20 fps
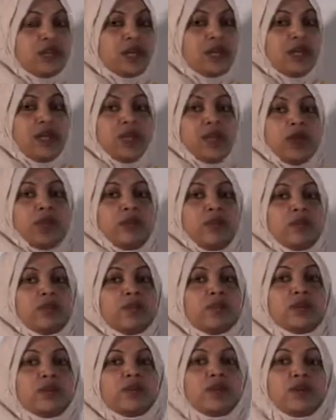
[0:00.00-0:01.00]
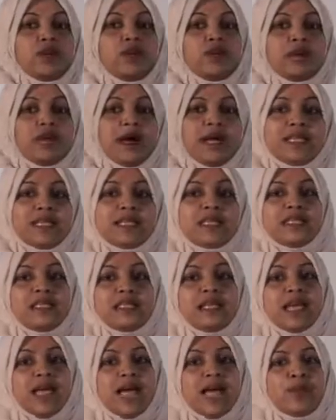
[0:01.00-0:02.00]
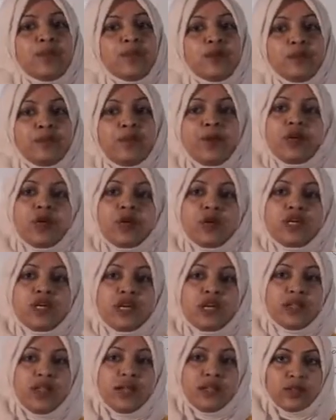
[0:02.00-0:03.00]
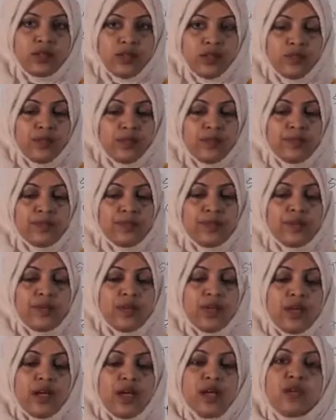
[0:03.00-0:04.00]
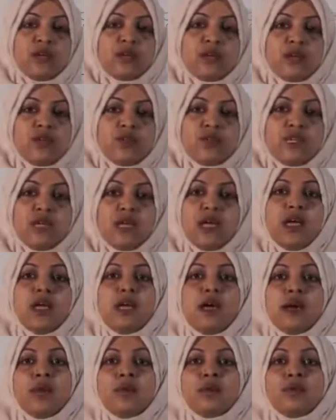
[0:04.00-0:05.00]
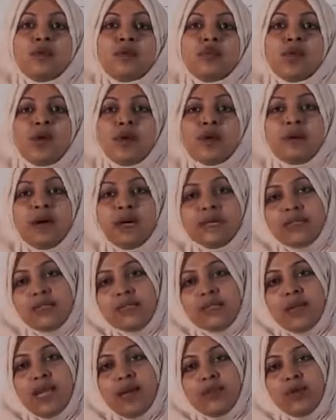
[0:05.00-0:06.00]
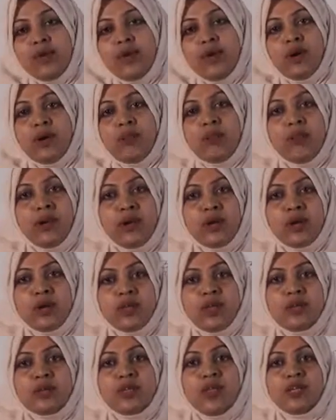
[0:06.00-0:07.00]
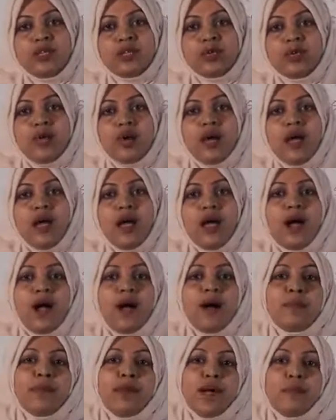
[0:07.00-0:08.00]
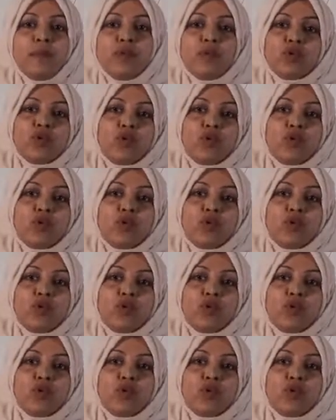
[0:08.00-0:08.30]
টপিকটা পড়ব সেটা হচ্ছে মূলধন বাজেটিং এবং বিনিয়োগ সিদ্ধান্ত সেটা হচ্ছে মূলধন বাজেটিং এবং বিনিয়োগ সিদ্ধান্ত